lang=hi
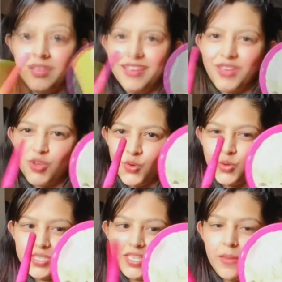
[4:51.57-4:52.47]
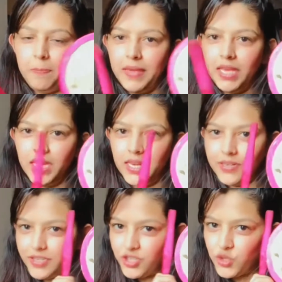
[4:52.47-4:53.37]
ये क्यूट से पिंक कलर
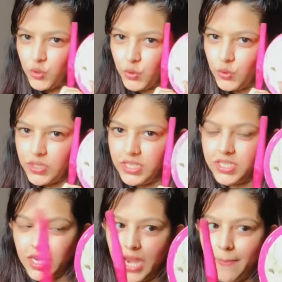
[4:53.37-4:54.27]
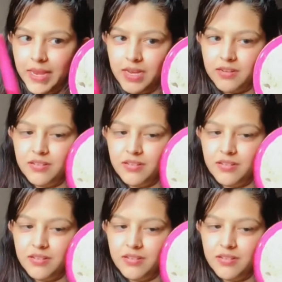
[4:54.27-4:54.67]
के छुटकू से चकला बेलन